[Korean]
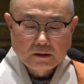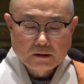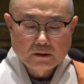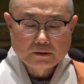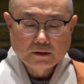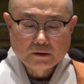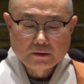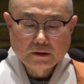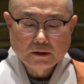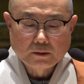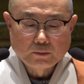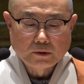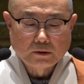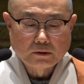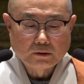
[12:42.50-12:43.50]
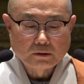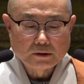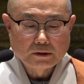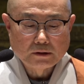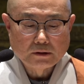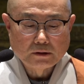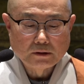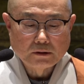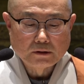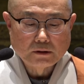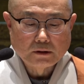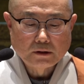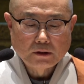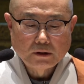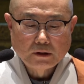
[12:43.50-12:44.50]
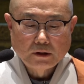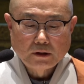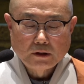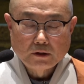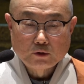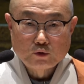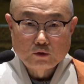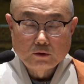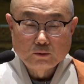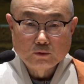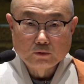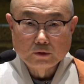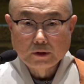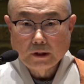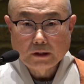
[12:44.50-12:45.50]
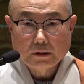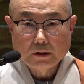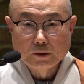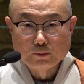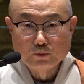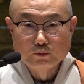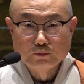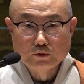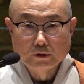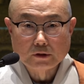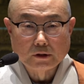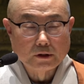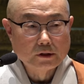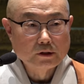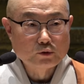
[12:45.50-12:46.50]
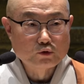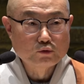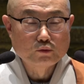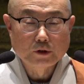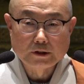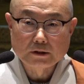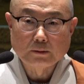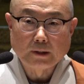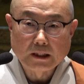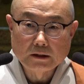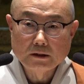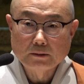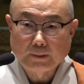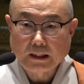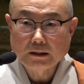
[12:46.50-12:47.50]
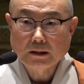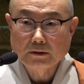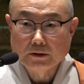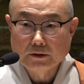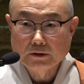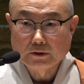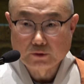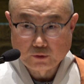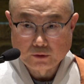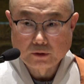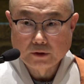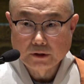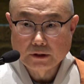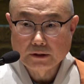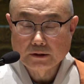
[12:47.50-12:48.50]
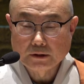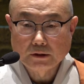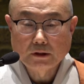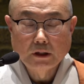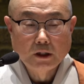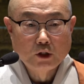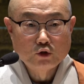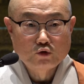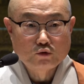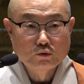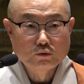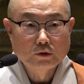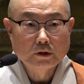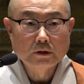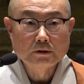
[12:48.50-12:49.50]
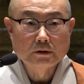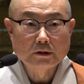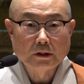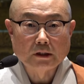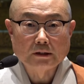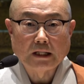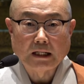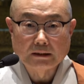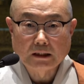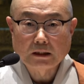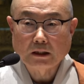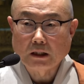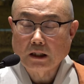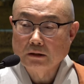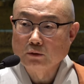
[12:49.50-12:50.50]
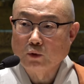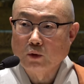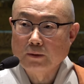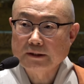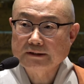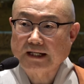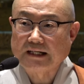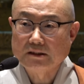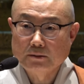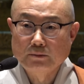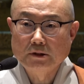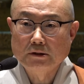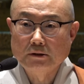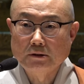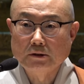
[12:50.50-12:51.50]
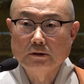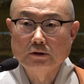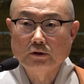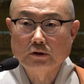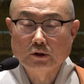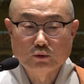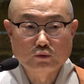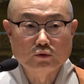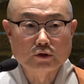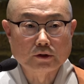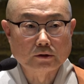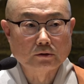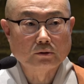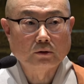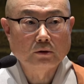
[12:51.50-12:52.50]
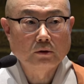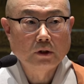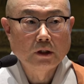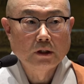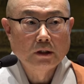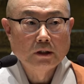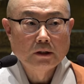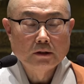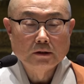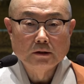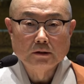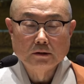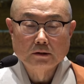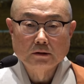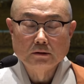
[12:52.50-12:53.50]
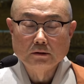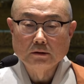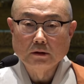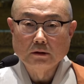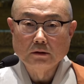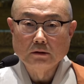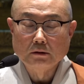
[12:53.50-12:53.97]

그래서 이제 뭐 이 우리나라의 문물은 거의 중국에서 많이 받아들여졌죠. 그래서 중국은 이제 양나라 한 540년 전후 시기로 이 그런